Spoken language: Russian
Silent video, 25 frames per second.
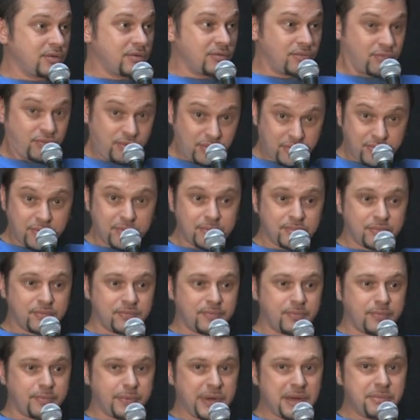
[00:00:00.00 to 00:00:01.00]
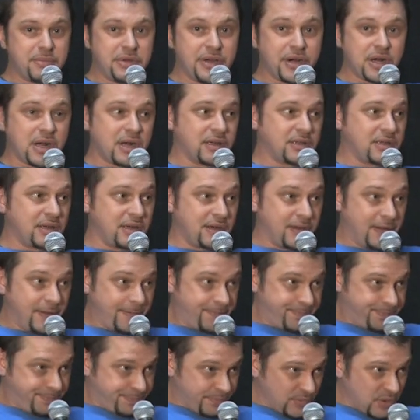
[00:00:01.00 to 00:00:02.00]
Вот вам пример, когда
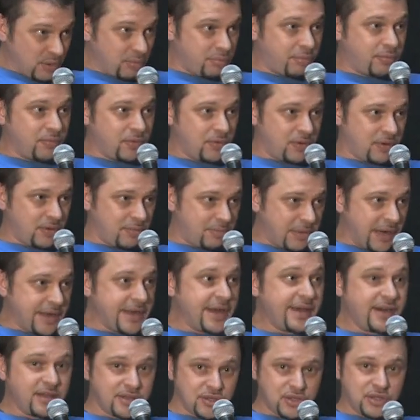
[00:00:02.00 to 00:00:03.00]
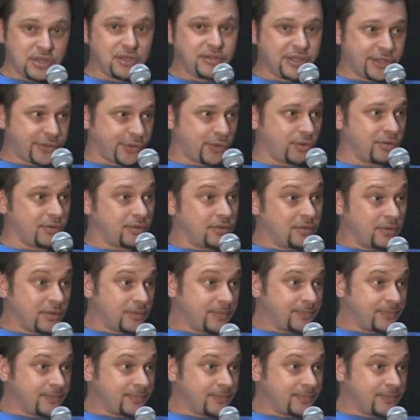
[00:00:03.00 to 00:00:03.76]
э, боярин сел на трон.